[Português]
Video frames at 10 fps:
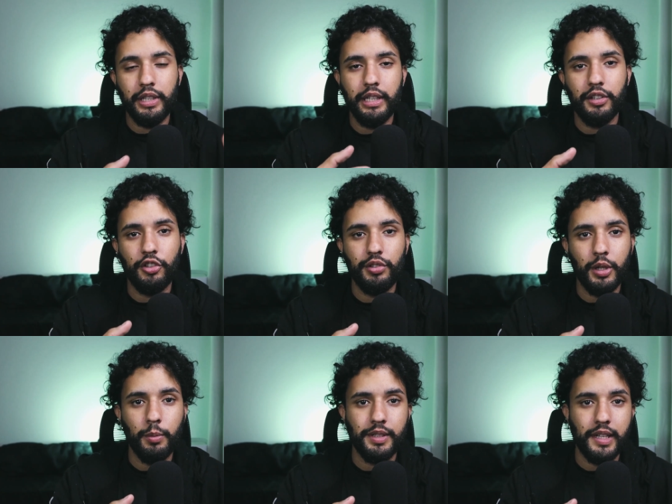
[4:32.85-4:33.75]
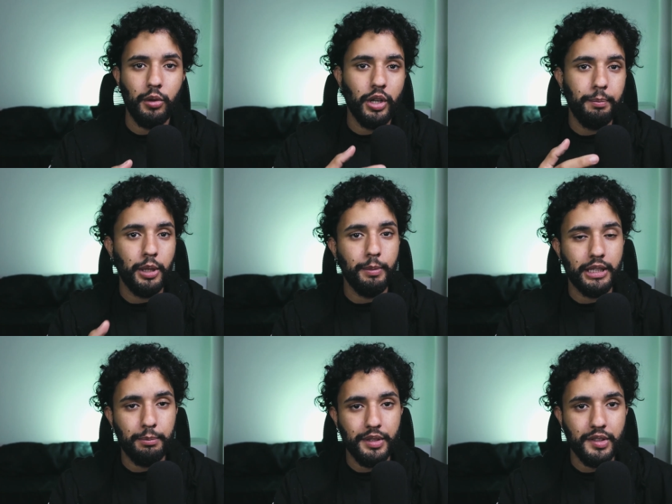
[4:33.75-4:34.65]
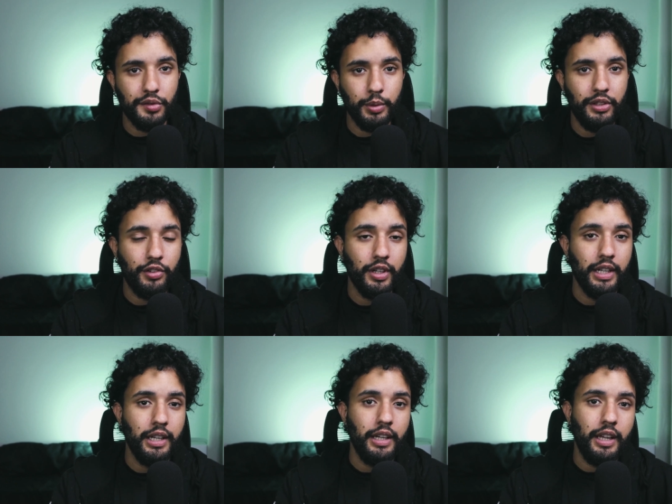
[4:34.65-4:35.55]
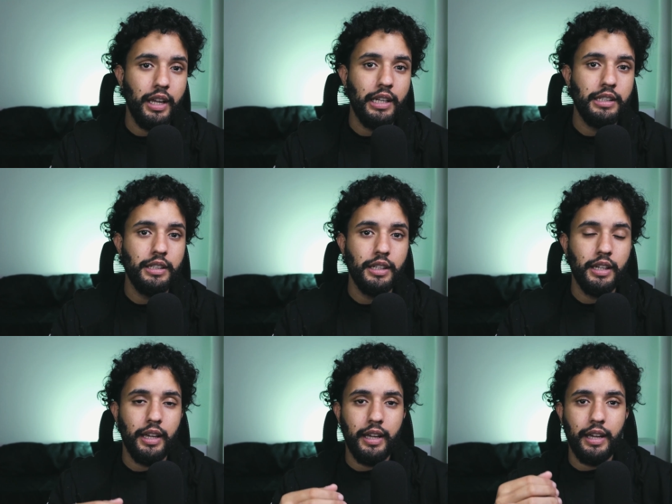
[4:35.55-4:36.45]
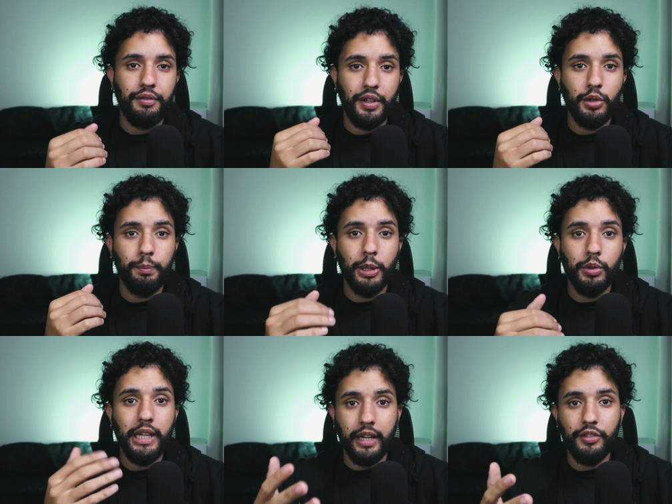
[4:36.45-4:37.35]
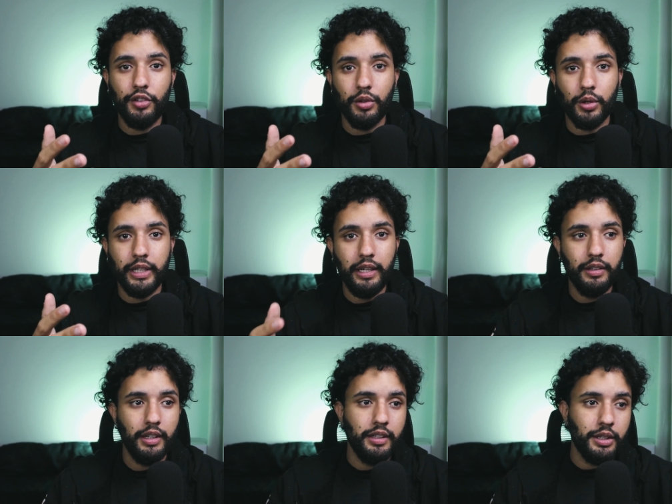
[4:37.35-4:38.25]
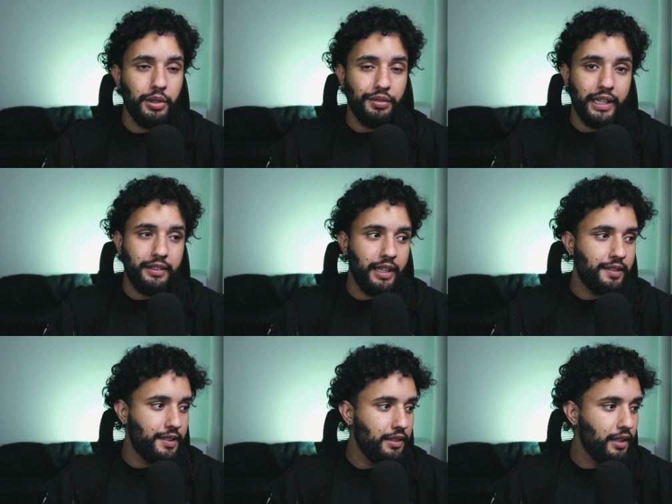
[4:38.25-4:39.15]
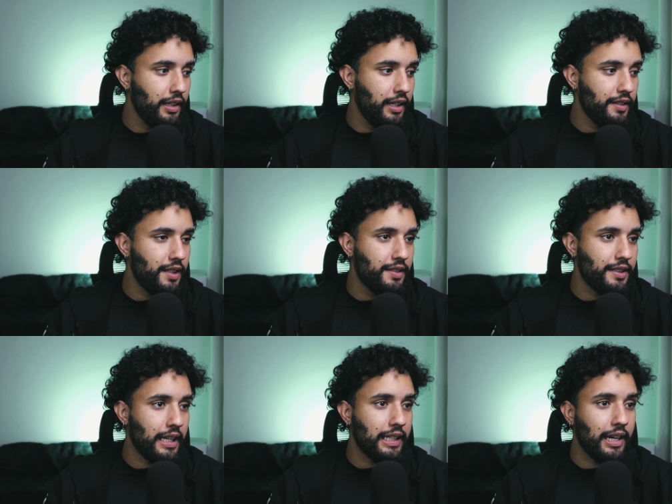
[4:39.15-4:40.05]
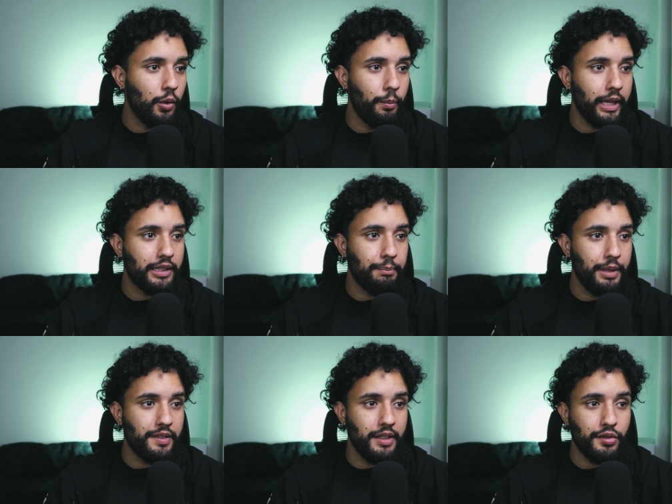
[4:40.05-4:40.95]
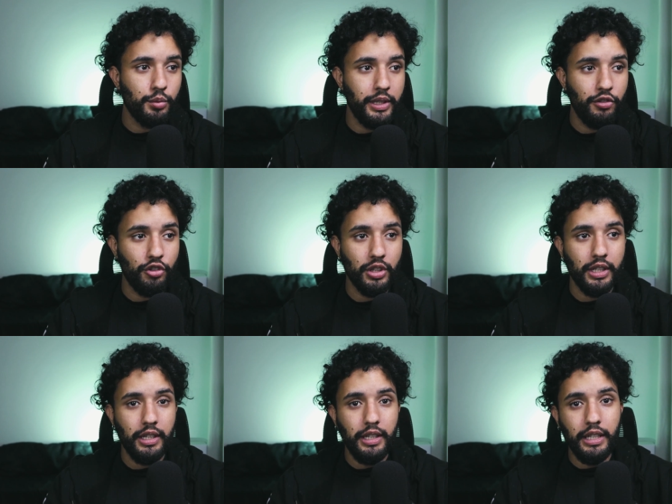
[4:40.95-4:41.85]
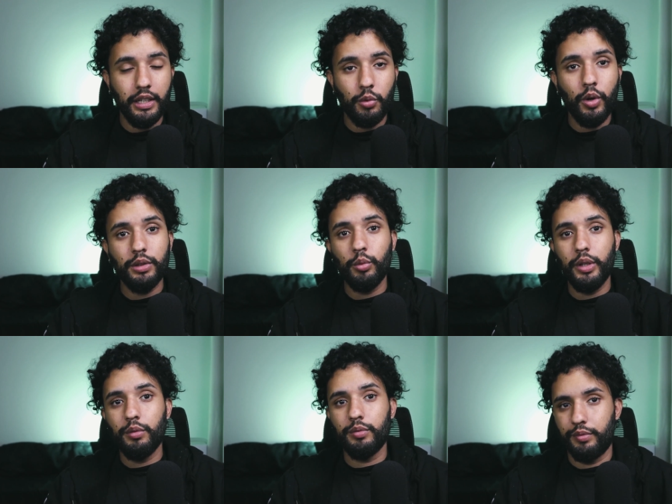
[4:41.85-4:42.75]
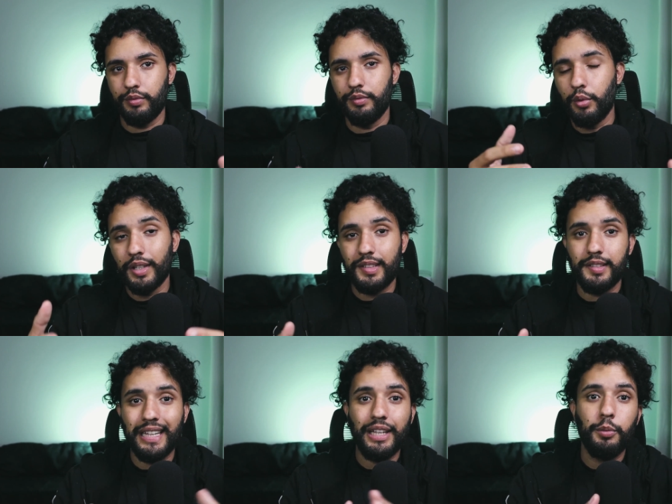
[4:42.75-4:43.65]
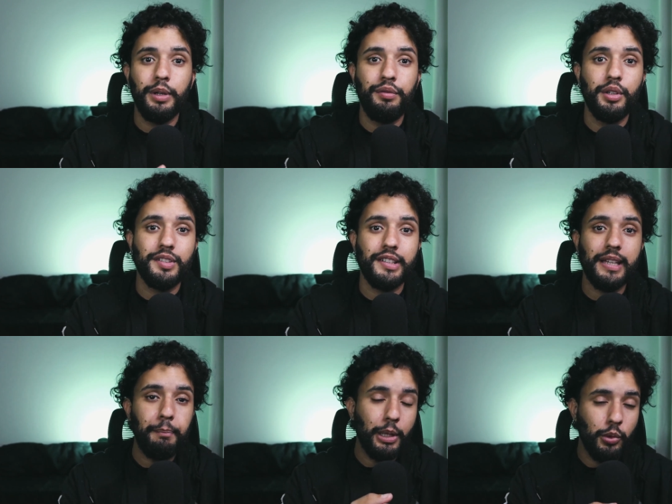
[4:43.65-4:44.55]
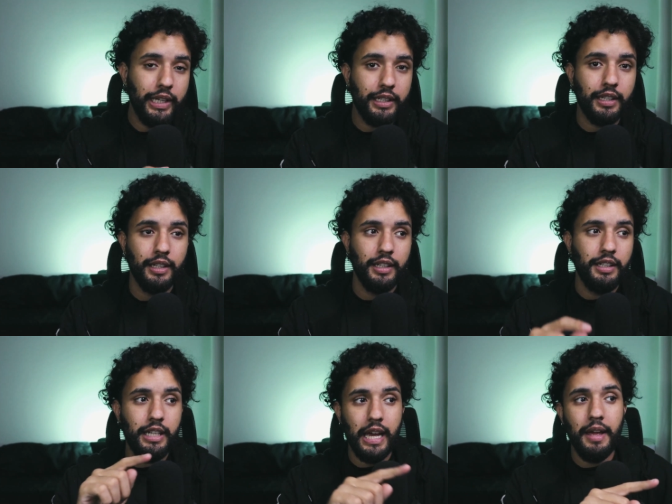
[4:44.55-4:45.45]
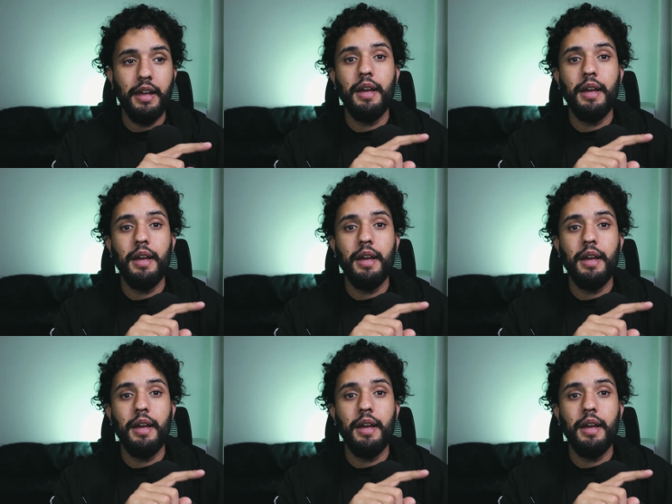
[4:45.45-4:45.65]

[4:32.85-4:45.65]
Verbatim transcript: aqui que a gente vai começar agora pelo Meta Business Suite, ele é feito pelo cliente, ok? Então ele vai ter sim que acessar lá o Meta Business Suite. E quando eu vou acessar, eu prefiro acessar pelo link que é